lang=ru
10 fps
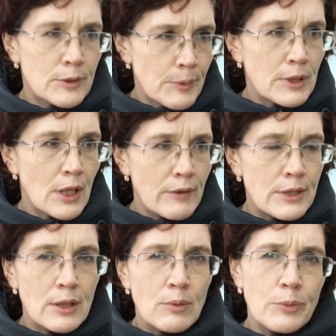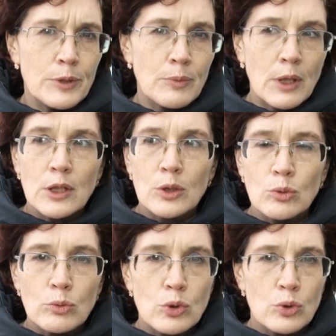с поздравительными письмами. Я так
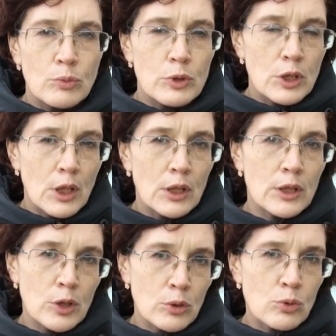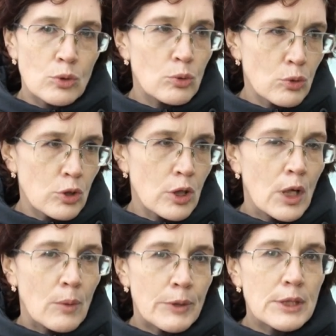думаю, что материал о них нужен тоже
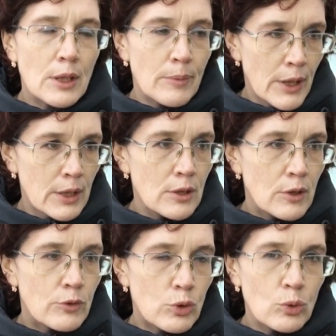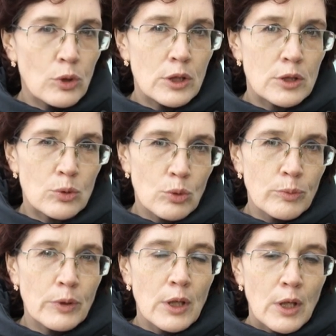собрать в школе,
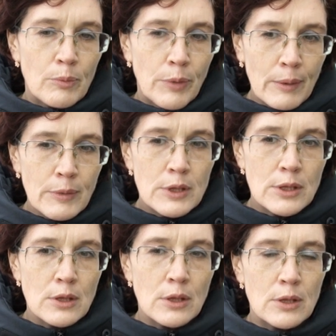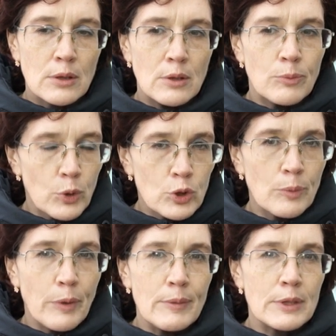чтобы память, э, не просто
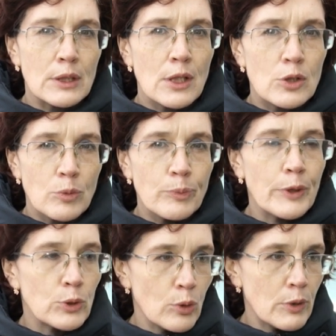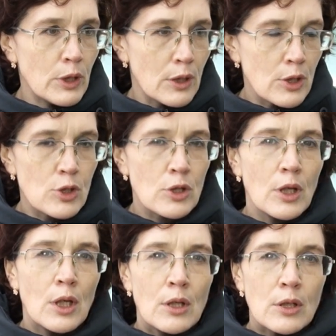память сохранить, чтобы потомки наши,
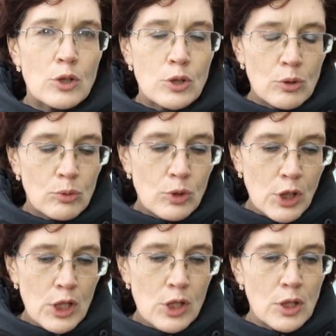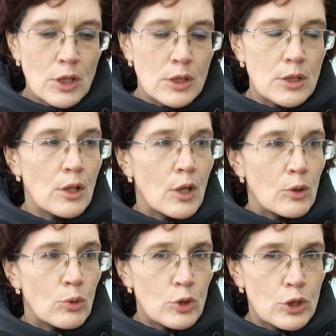наши учащиеся,
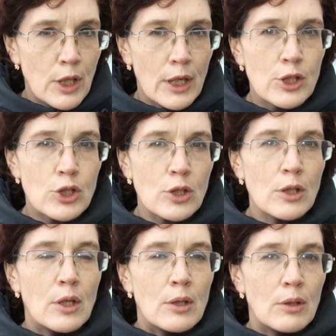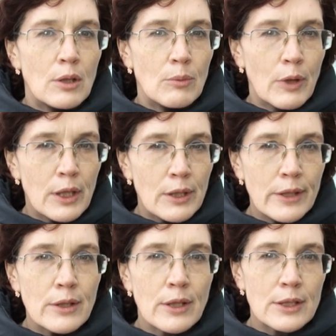то есть дальше э,
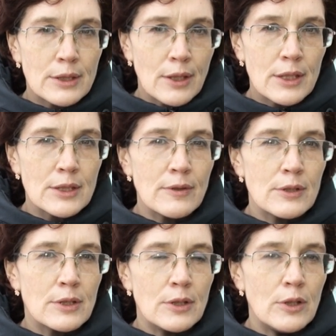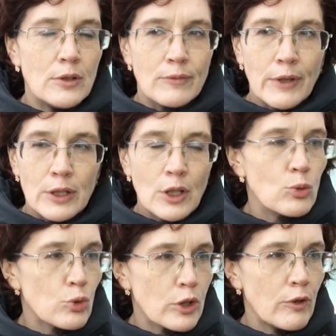могли рассказывать, и война не
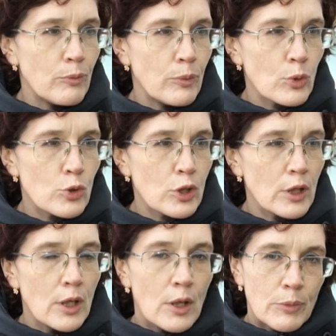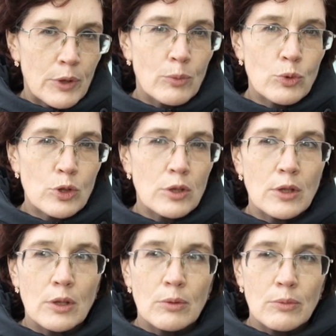ушла в прошлое, потому
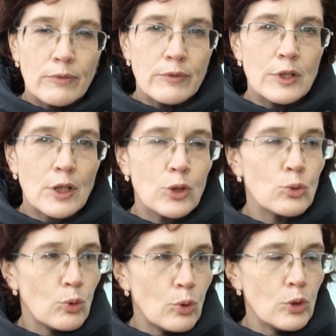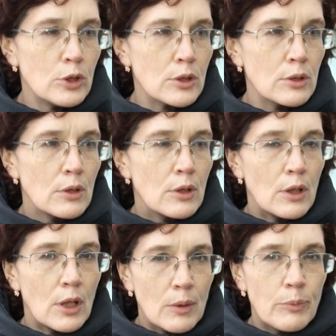что ветераны уходят,
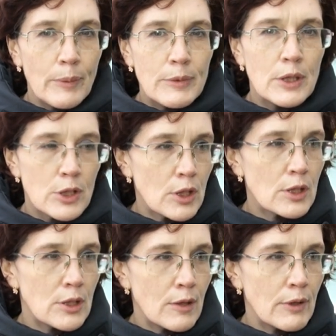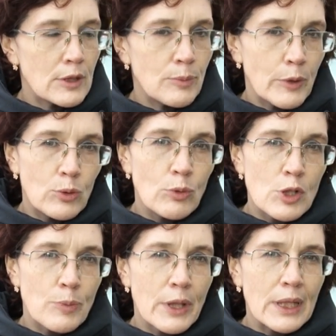а память должна оставаться. Поэтому
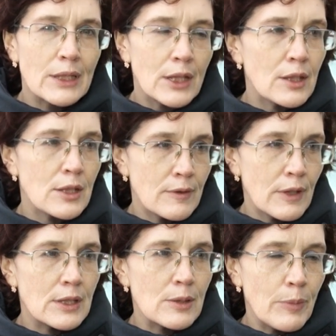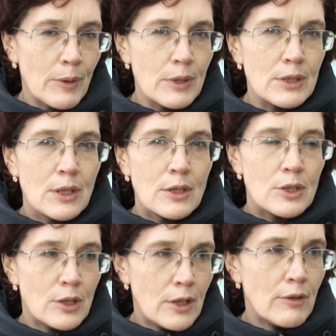наш проект так и называется «Память
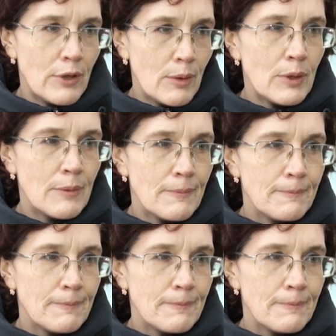сильнее времени».